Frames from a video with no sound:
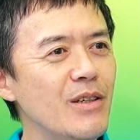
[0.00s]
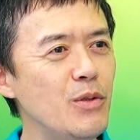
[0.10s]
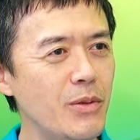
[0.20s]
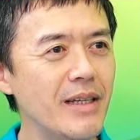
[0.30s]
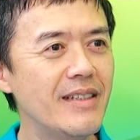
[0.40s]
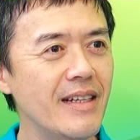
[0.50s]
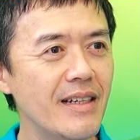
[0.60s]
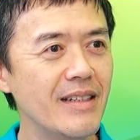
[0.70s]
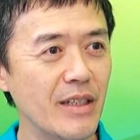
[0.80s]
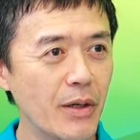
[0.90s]
就算真
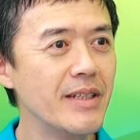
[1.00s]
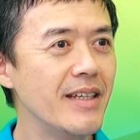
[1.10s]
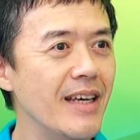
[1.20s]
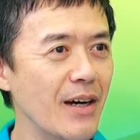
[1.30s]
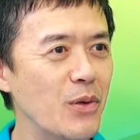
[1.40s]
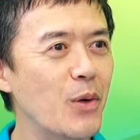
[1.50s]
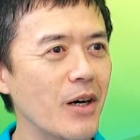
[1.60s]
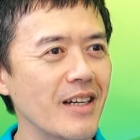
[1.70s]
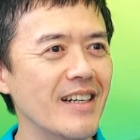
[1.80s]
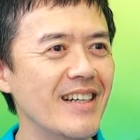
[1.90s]
的你都已经演
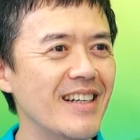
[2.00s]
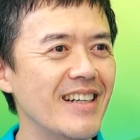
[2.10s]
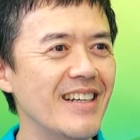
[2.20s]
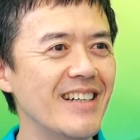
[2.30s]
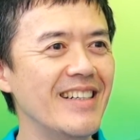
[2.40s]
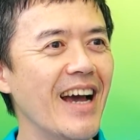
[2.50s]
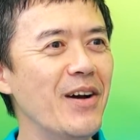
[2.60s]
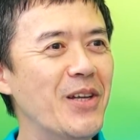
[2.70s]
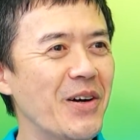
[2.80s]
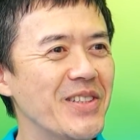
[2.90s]
过了，对，你还
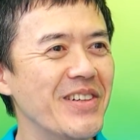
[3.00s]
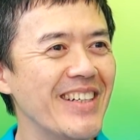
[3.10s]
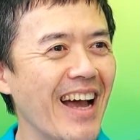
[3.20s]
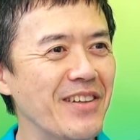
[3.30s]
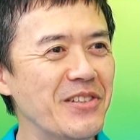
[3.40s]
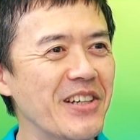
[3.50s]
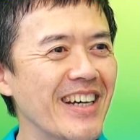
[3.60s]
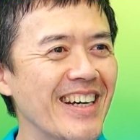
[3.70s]
有一种这种感觉，